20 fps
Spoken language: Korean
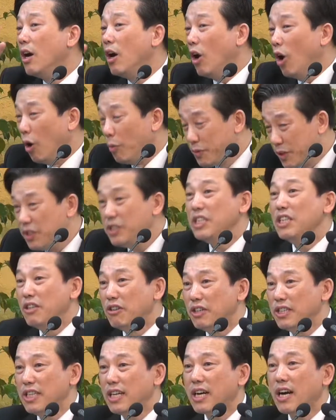없어지는
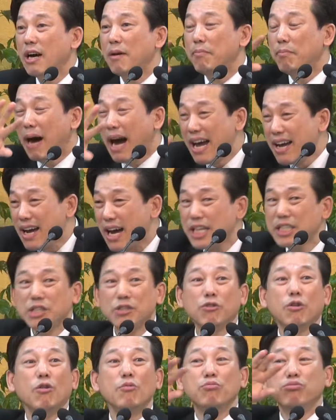거니까
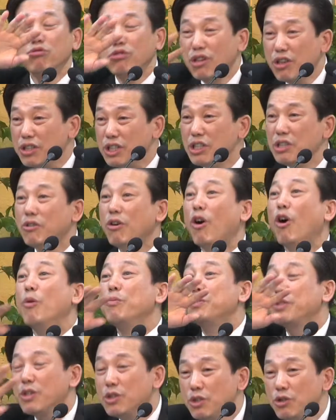망가지고 무너지고
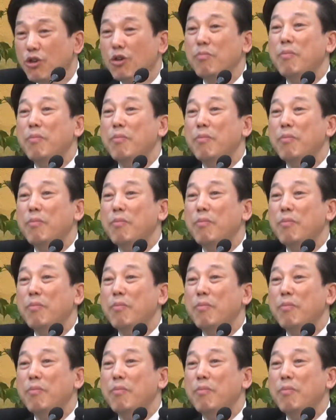없어지고